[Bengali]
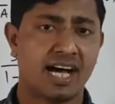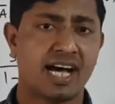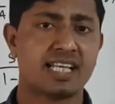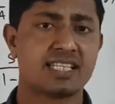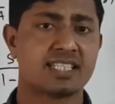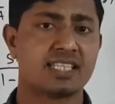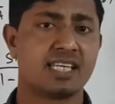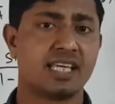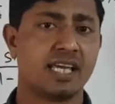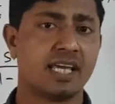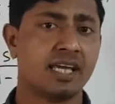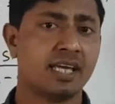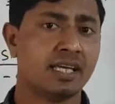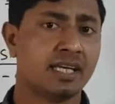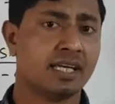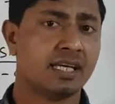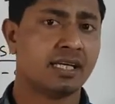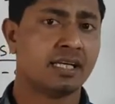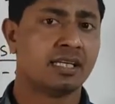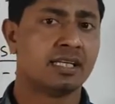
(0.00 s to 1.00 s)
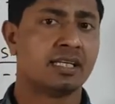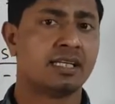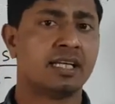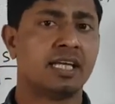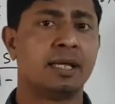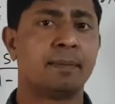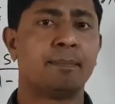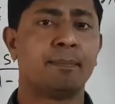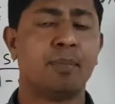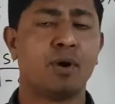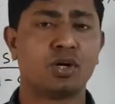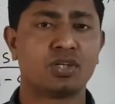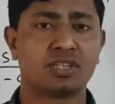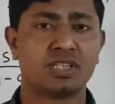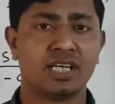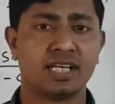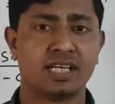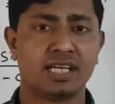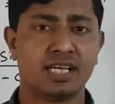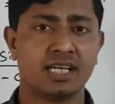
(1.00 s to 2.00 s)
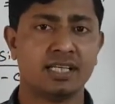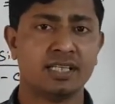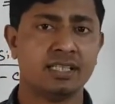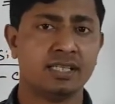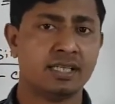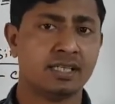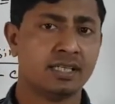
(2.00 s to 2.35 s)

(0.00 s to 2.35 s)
আজকে এরপর থেকেই